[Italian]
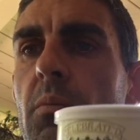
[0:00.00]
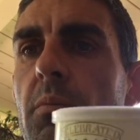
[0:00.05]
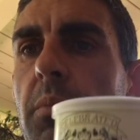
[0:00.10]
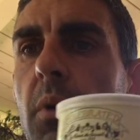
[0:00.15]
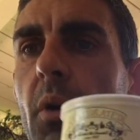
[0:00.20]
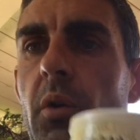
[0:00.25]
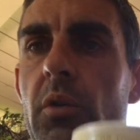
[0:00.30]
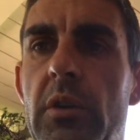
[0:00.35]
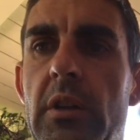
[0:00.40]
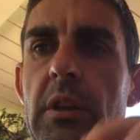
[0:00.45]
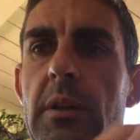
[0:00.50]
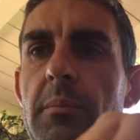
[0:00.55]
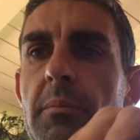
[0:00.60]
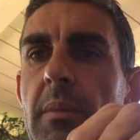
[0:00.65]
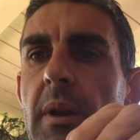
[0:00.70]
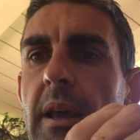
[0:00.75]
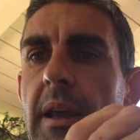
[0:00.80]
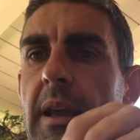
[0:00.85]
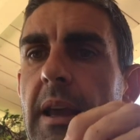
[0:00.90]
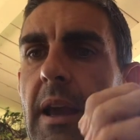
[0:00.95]
po' di
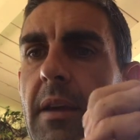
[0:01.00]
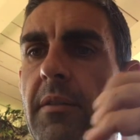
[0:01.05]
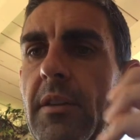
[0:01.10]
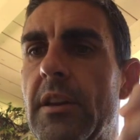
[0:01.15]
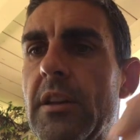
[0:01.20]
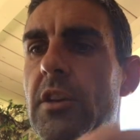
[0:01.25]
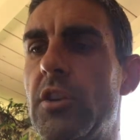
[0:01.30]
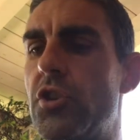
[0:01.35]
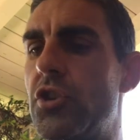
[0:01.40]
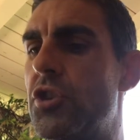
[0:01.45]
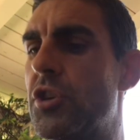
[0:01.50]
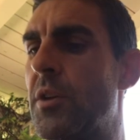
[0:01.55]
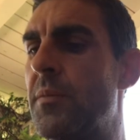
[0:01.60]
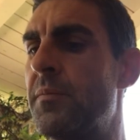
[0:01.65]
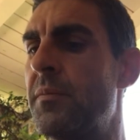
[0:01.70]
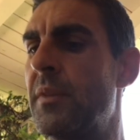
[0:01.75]
Black Cavendish.